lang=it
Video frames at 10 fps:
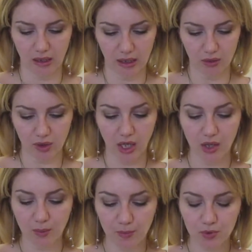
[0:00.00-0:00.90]
allora
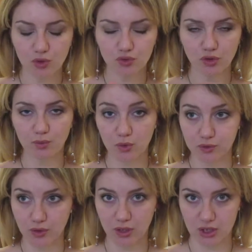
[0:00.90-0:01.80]
è un prodotto
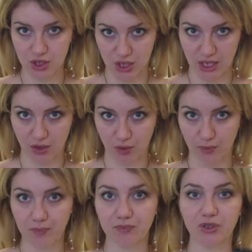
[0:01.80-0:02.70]
molto
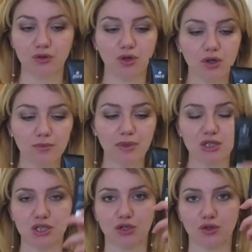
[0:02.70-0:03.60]
leggero di norma
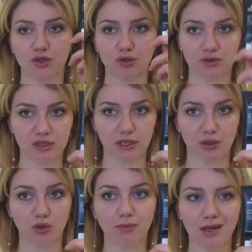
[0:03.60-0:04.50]
cerco di non
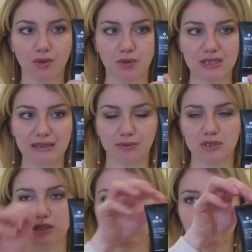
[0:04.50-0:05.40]
tenerlo mai in questa
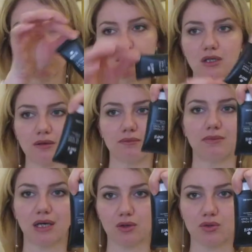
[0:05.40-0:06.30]
posizione
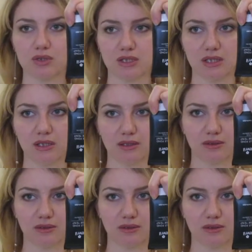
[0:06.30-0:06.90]
ma così